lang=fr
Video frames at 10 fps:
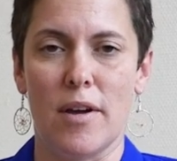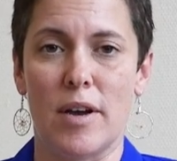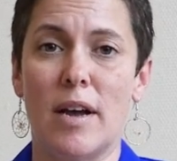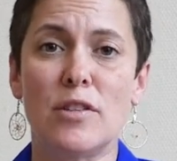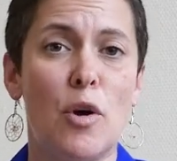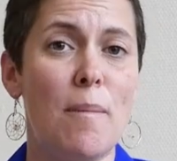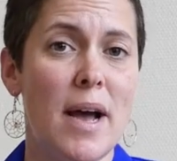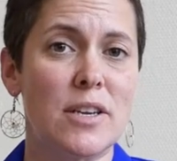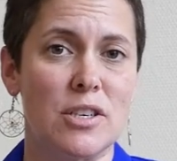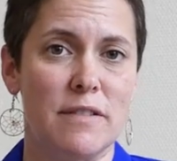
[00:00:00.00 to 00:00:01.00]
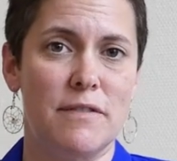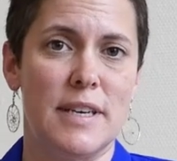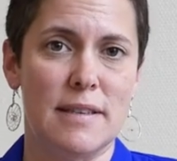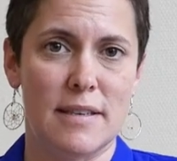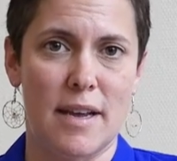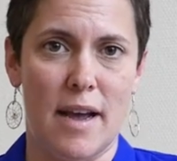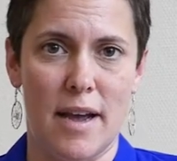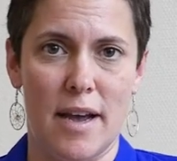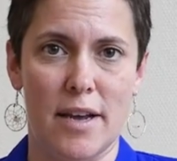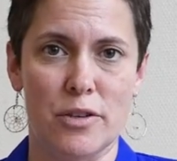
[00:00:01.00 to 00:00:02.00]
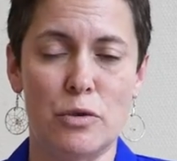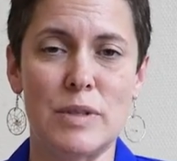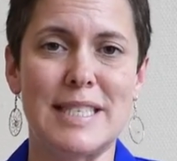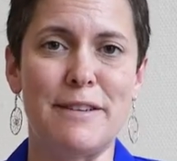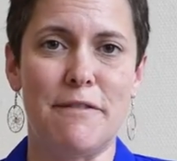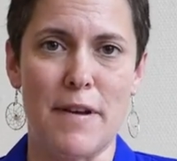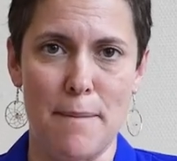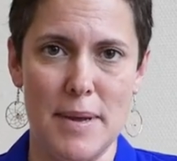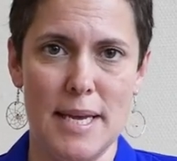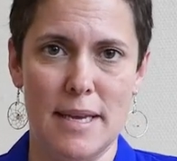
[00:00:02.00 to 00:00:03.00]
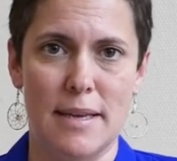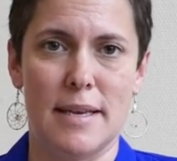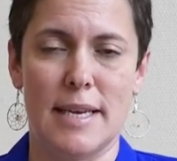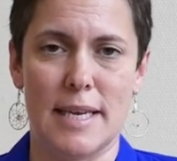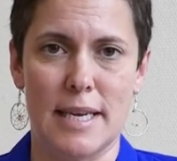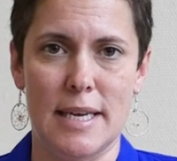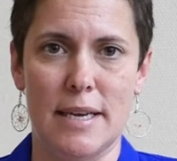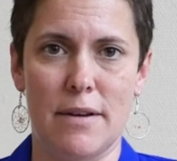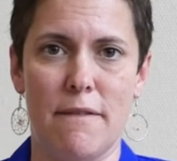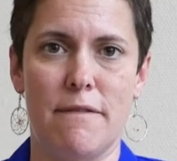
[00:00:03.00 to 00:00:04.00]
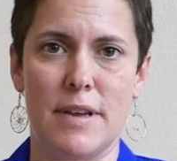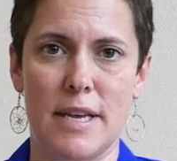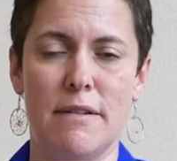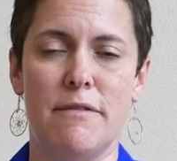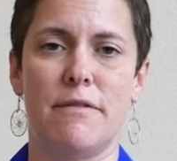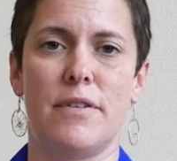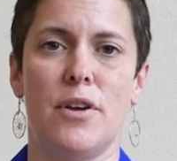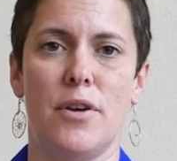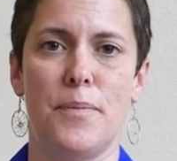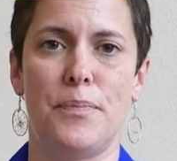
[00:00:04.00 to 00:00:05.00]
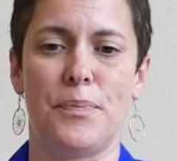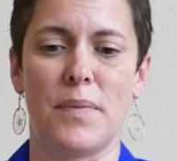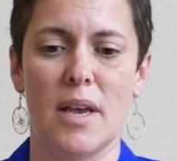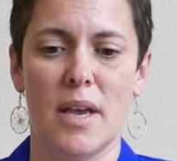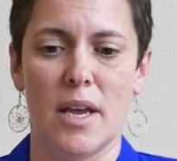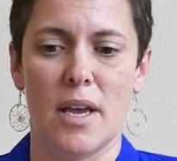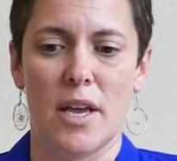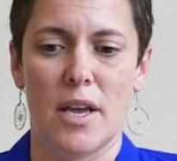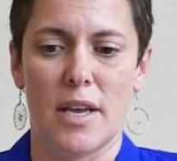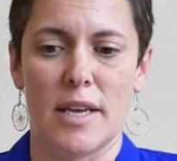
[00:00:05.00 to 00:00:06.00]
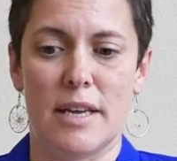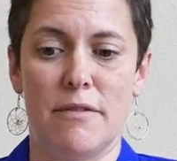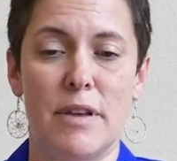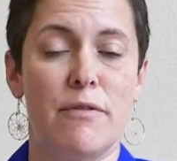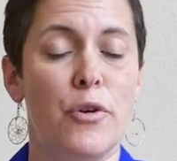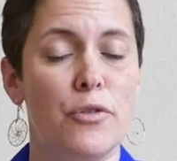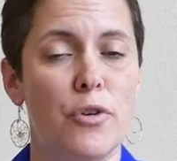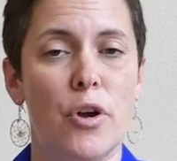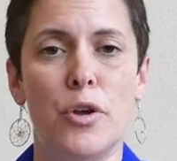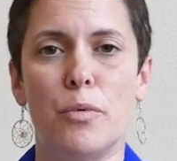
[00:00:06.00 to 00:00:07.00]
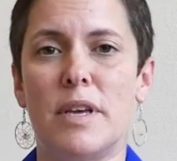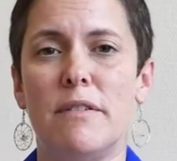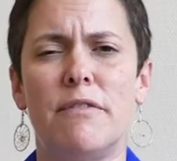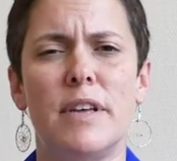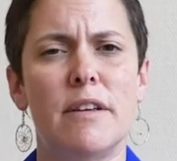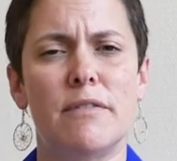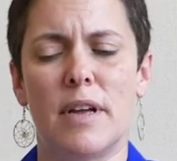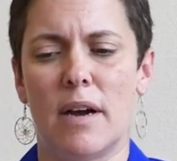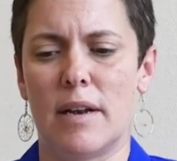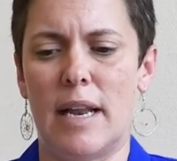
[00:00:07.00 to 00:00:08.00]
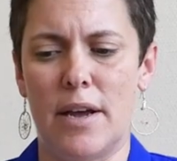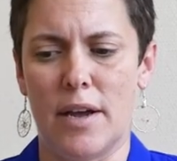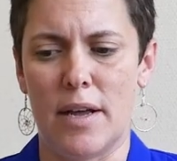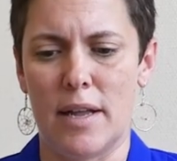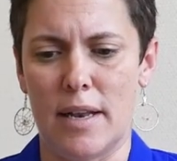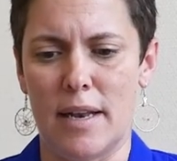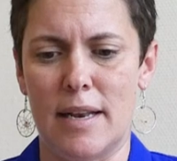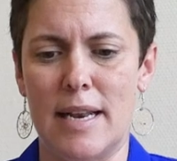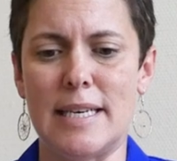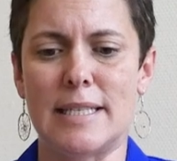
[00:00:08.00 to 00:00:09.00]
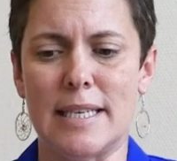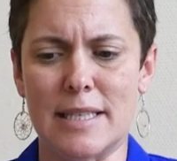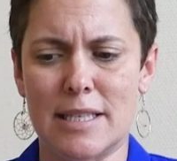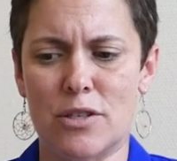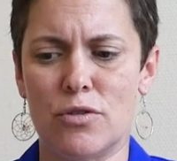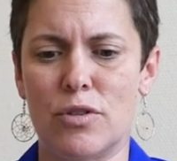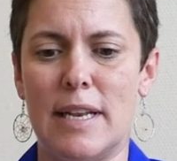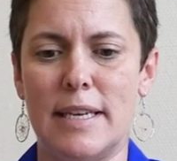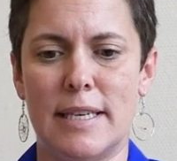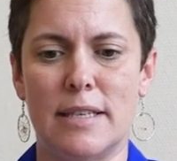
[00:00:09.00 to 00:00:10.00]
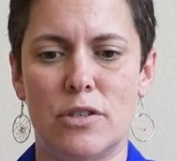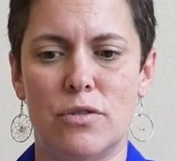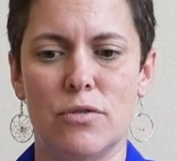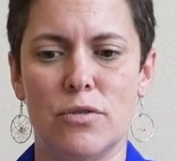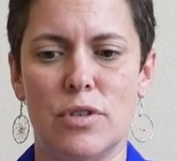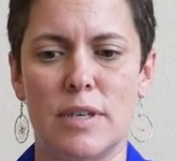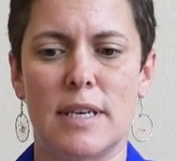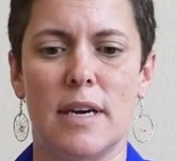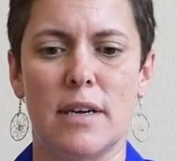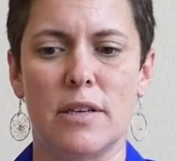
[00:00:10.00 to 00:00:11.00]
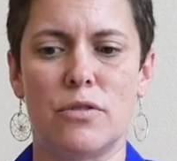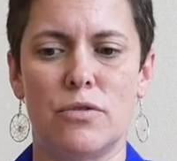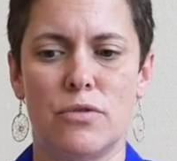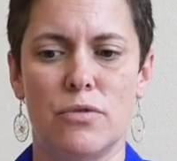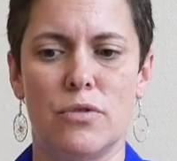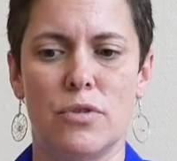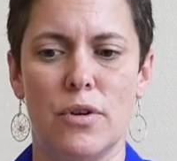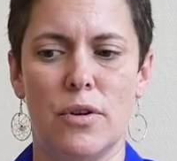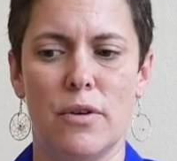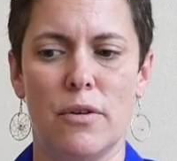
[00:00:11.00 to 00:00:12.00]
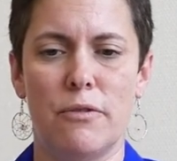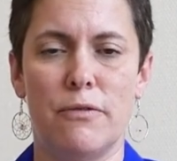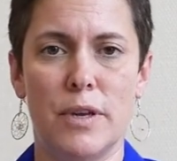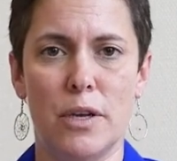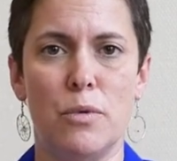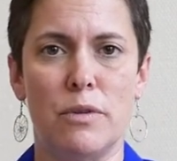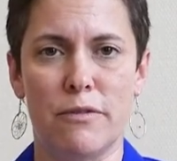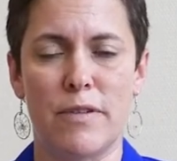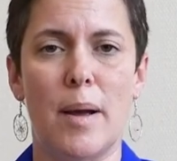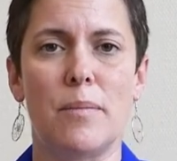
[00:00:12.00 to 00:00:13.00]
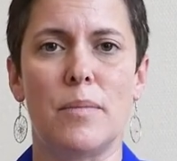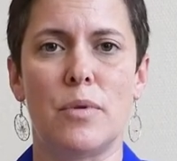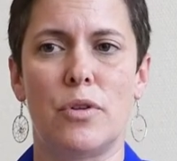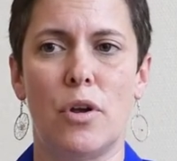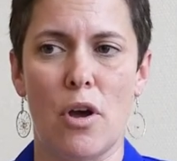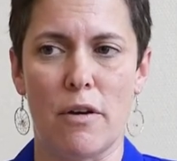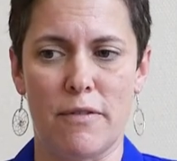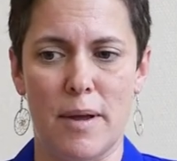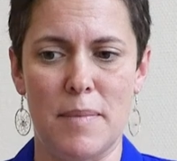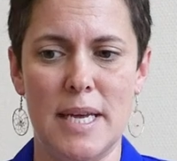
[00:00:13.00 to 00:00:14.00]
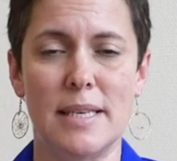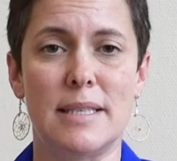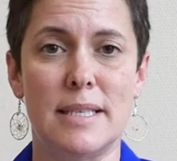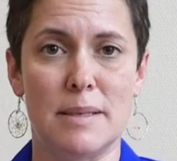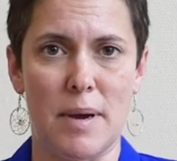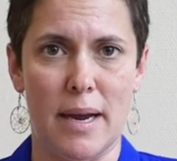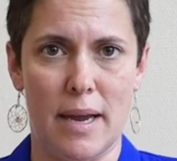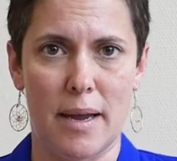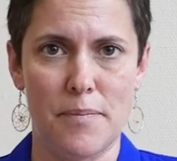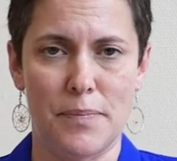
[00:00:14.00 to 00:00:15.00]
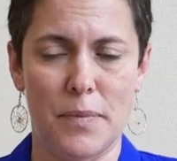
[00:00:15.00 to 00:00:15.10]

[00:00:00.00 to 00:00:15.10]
rendre hommage en fait à toutes ces familles qui vivent, euh, qui vivent un deuil ou qui vivent dans l'incertitude, l'inquiétude quand une euh, fille ou une femme de leur famille disparaît